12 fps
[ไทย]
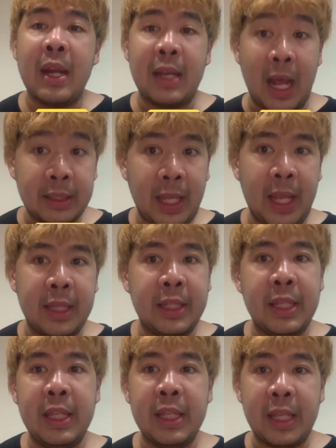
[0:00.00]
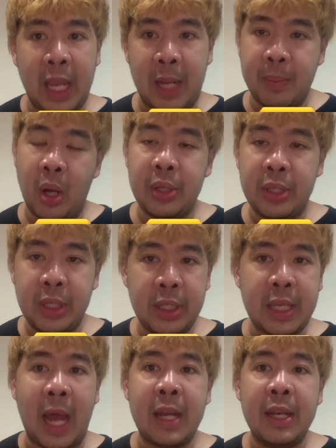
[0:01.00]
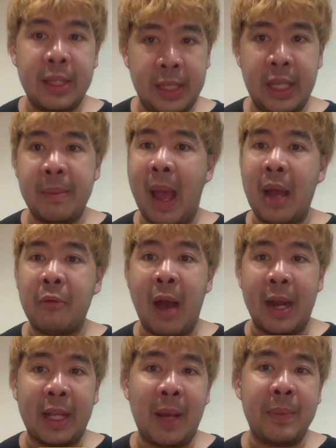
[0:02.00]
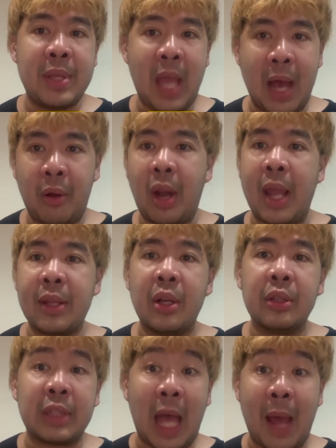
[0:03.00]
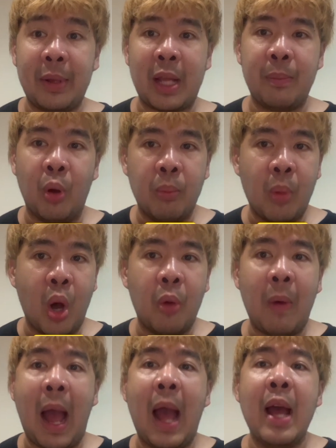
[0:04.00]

นักเตะที่เก็บบอล ชื่อชั้นดีมากกว่านะครับ อย่างไรก็ตามนะครับผมมองว่า